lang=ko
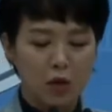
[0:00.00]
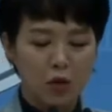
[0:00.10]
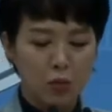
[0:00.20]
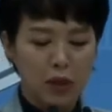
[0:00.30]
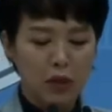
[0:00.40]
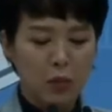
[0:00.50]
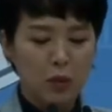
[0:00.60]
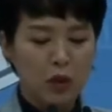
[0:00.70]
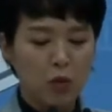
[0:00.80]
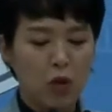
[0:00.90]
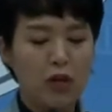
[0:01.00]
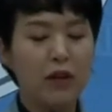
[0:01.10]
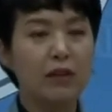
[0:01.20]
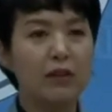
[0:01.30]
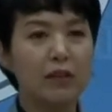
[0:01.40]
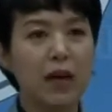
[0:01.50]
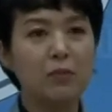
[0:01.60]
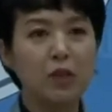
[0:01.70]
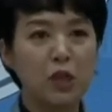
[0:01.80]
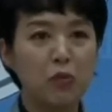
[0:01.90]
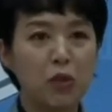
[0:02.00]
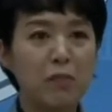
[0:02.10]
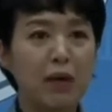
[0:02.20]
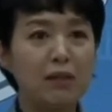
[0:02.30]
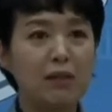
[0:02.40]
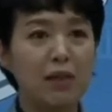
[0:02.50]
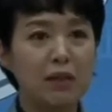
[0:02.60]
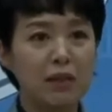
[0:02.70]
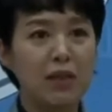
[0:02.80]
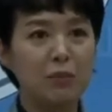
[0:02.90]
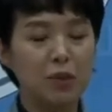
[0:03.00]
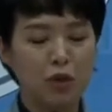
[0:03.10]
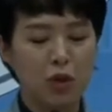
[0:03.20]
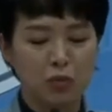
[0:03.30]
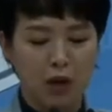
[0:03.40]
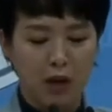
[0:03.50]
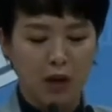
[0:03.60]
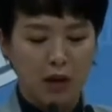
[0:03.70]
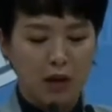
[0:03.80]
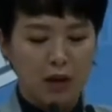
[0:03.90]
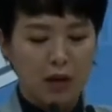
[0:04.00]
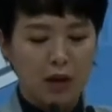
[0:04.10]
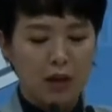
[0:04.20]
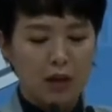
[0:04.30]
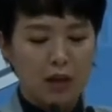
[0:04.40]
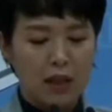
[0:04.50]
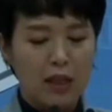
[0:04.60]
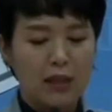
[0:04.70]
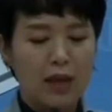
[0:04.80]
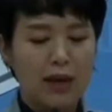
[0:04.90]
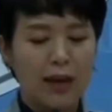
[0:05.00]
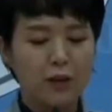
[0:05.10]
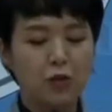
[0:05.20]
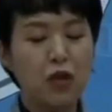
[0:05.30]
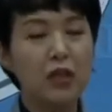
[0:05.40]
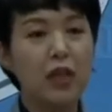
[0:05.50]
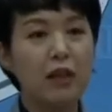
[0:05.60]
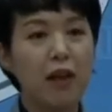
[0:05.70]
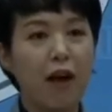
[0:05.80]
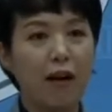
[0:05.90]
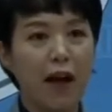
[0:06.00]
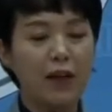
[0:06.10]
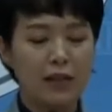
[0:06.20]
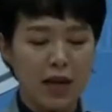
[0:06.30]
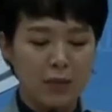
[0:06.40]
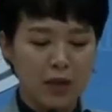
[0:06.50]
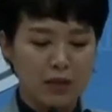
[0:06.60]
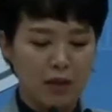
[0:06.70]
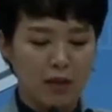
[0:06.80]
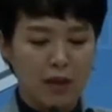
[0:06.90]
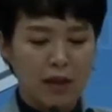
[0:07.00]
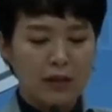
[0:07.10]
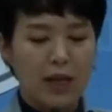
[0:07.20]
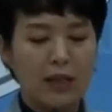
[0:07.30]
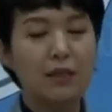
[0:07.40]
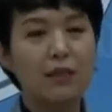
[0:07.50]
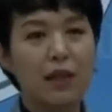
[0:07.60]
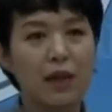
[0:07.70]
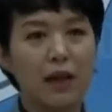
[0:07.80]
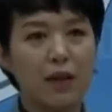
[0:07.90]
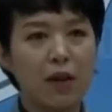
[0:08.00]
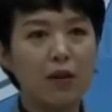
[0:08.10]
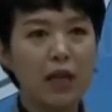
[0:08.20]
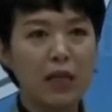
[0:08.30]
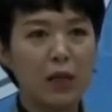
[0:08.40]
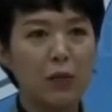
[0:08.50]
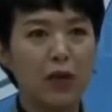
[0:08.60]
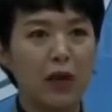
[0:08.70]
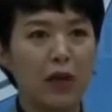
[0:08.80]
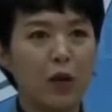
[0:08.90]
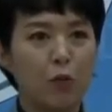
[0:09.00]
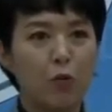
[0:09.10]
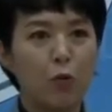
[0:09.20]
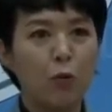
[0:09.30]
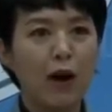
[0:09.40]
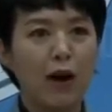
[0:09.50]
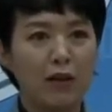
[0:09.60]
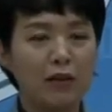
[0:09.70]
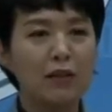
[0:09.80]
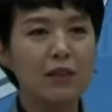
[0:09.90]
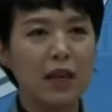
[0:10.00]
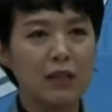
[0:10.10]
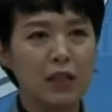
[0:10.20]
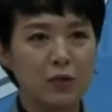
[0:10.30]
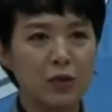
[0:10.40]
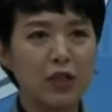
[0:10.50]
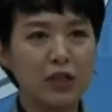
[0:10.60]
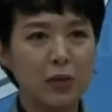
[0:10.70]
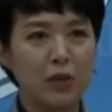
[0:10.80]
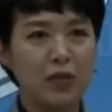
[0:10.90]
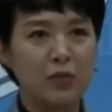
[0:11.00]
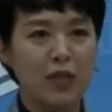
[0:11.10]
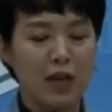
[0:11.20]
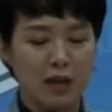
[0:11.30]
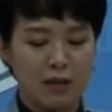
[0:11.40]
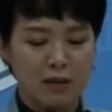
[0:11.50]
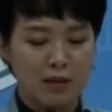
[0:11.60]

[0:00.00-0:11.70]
국민으로부터 권력을 잠시 위임받은 시한부 정부가 이 나라의 주인익량 행세하면서 자신들의 영달을 위해 국가 근간을 뒤흔들고 있습니다.